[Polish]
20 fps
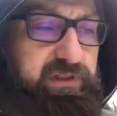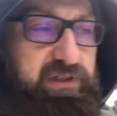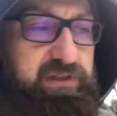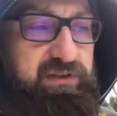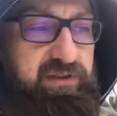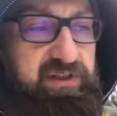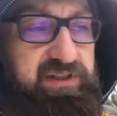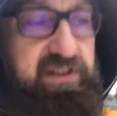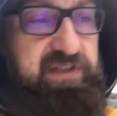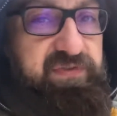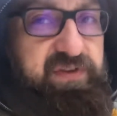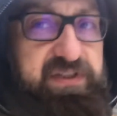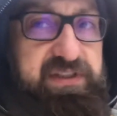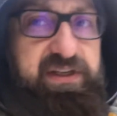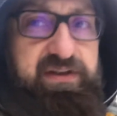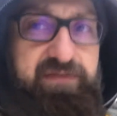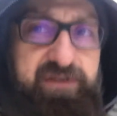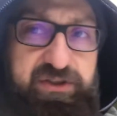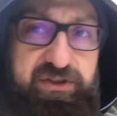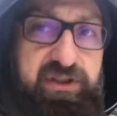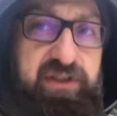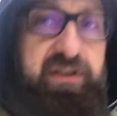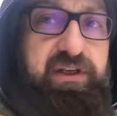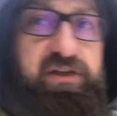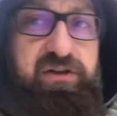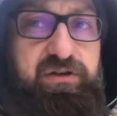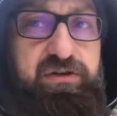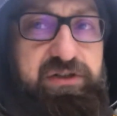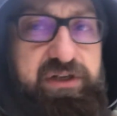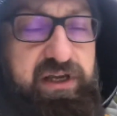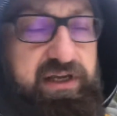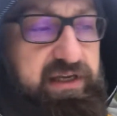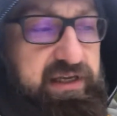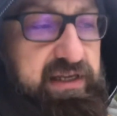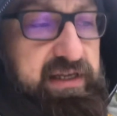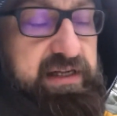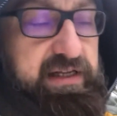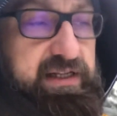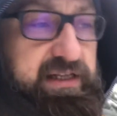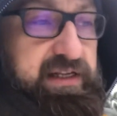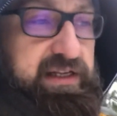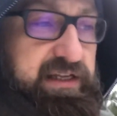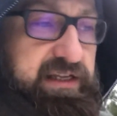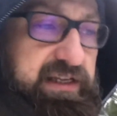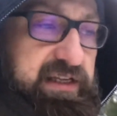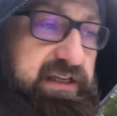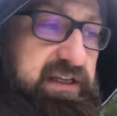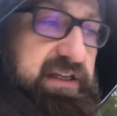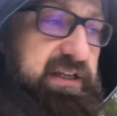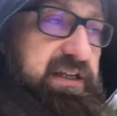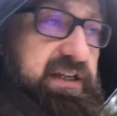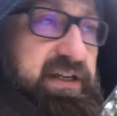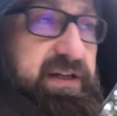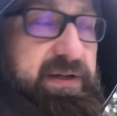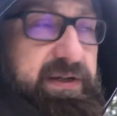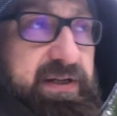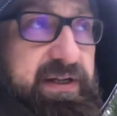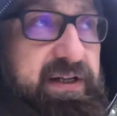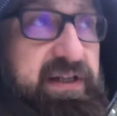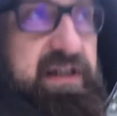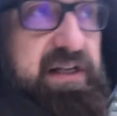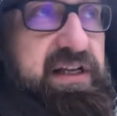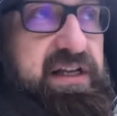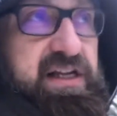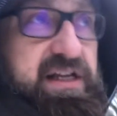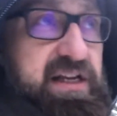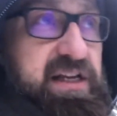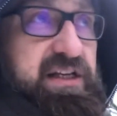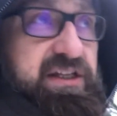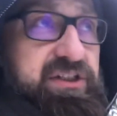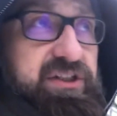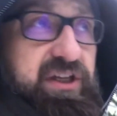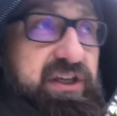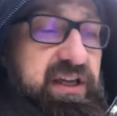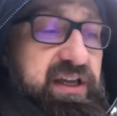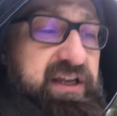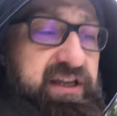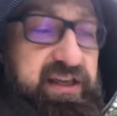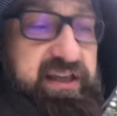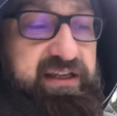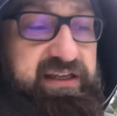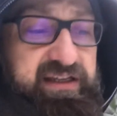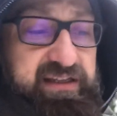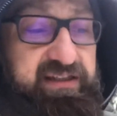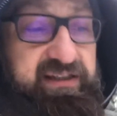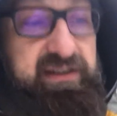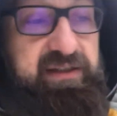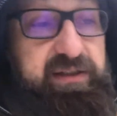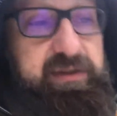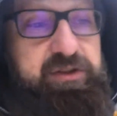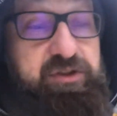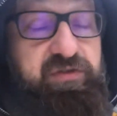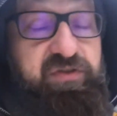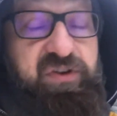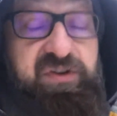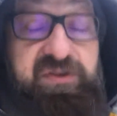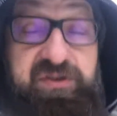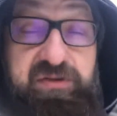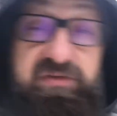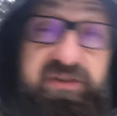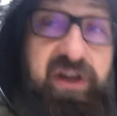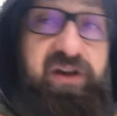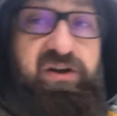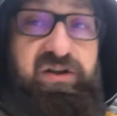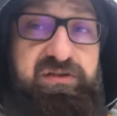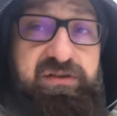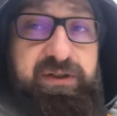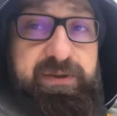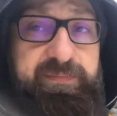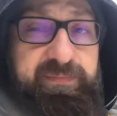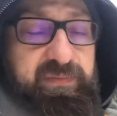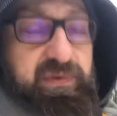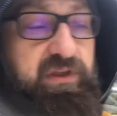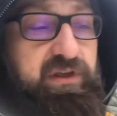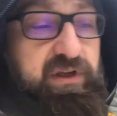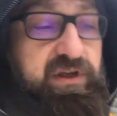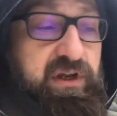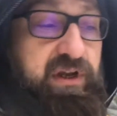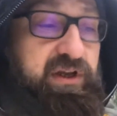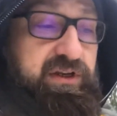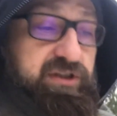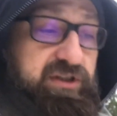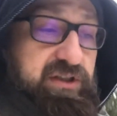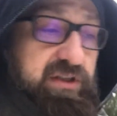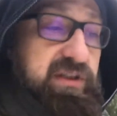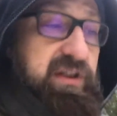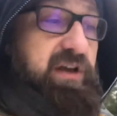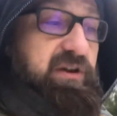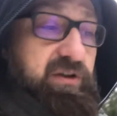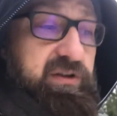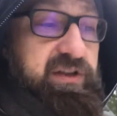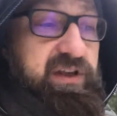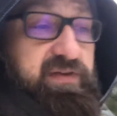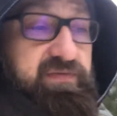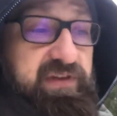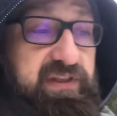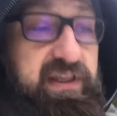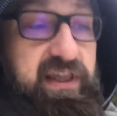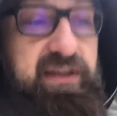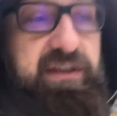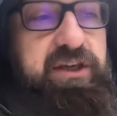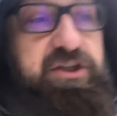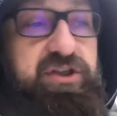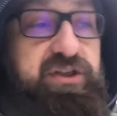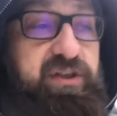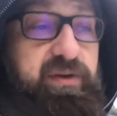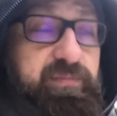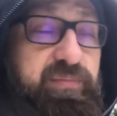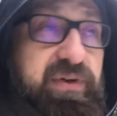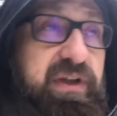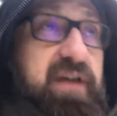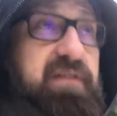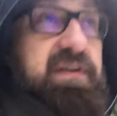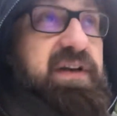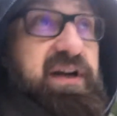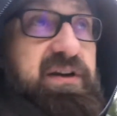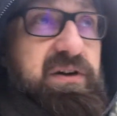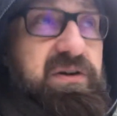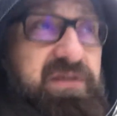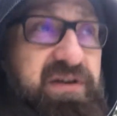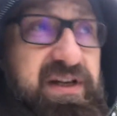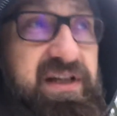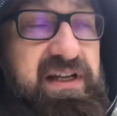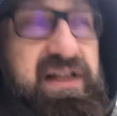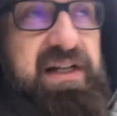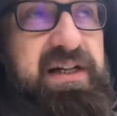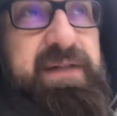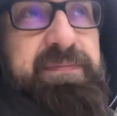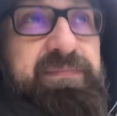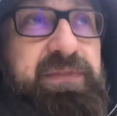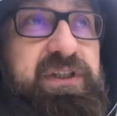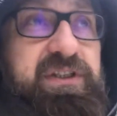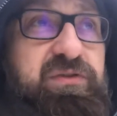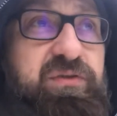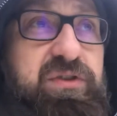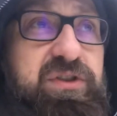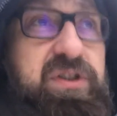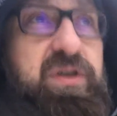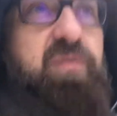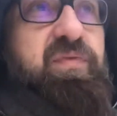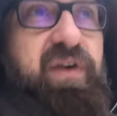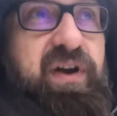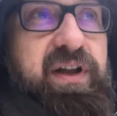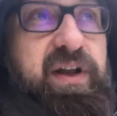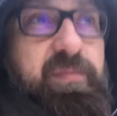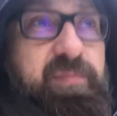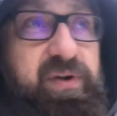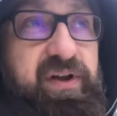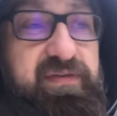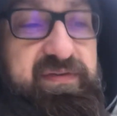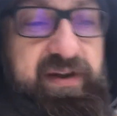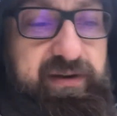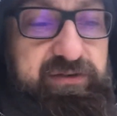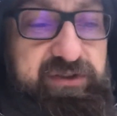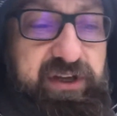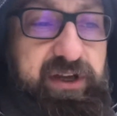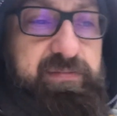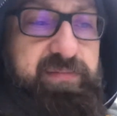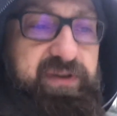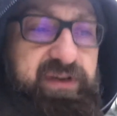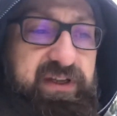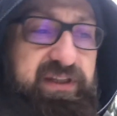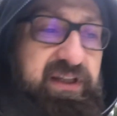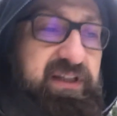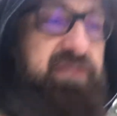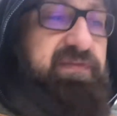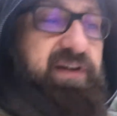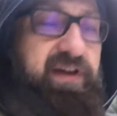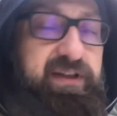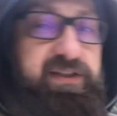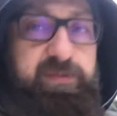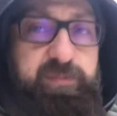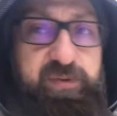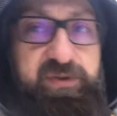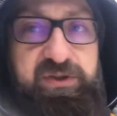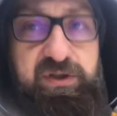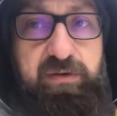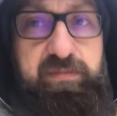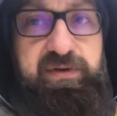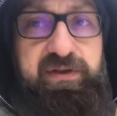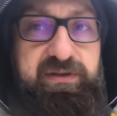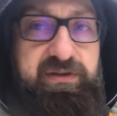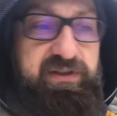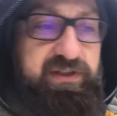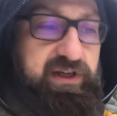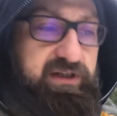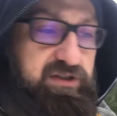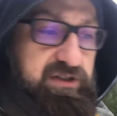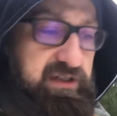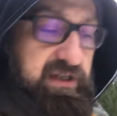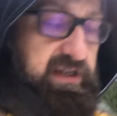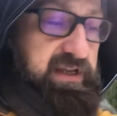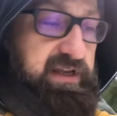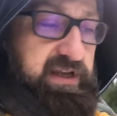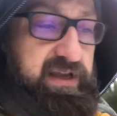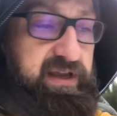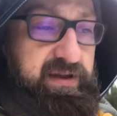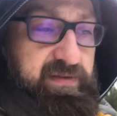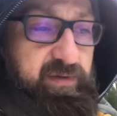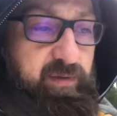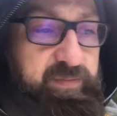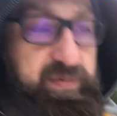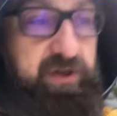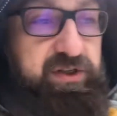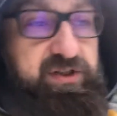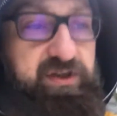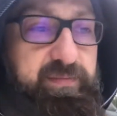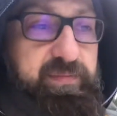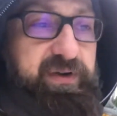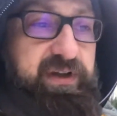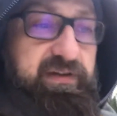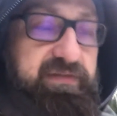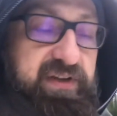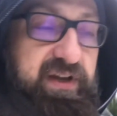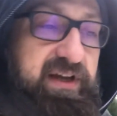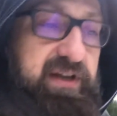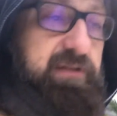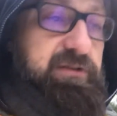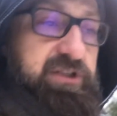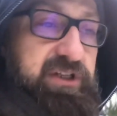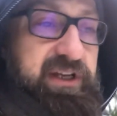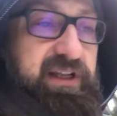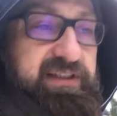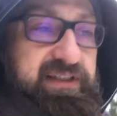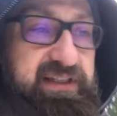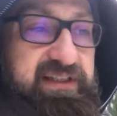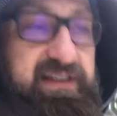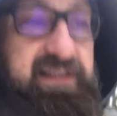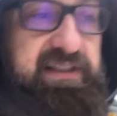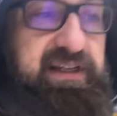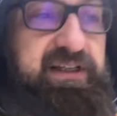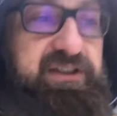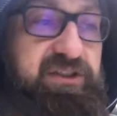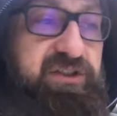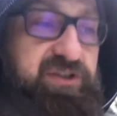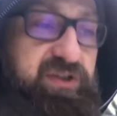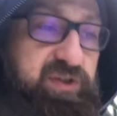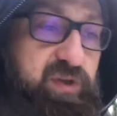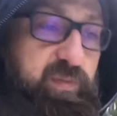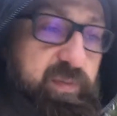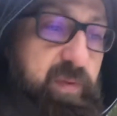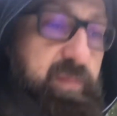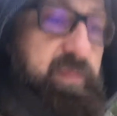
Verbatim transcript: to jest kwestia właśnie tego, że, yy, że, yy, że wchodzą narody że te narody ewidentnie się tam pojawiają. I zwróćcie uwagę, pojawiają się jakby na dwa sposoby. To znaczy, po pierwsze, pojawiają się na tej zasadzie, że są po